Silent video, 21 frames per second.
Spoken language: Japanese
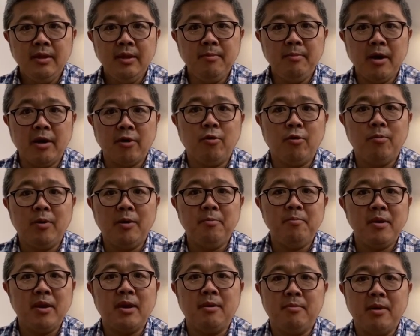で、まあ5
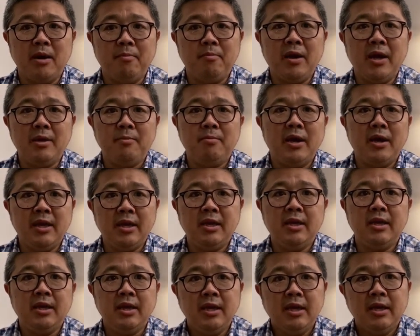番目が、まあ、売
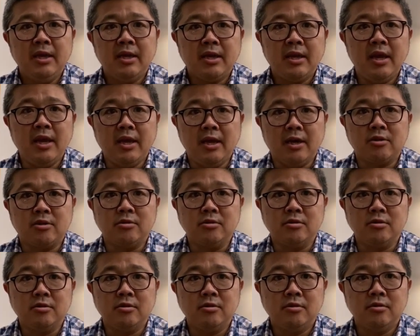買契
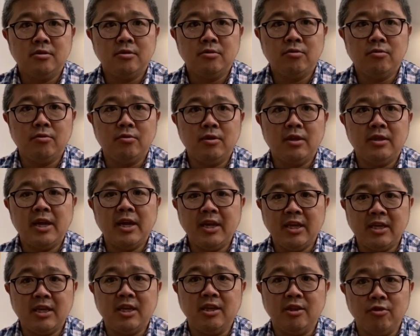約の
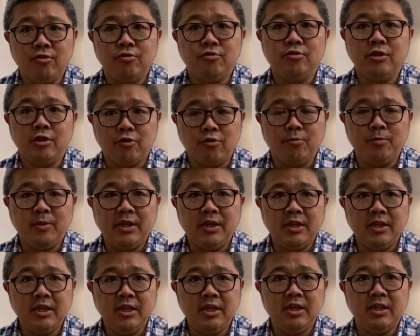代金の振込
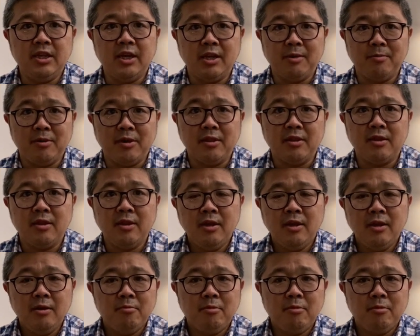になります。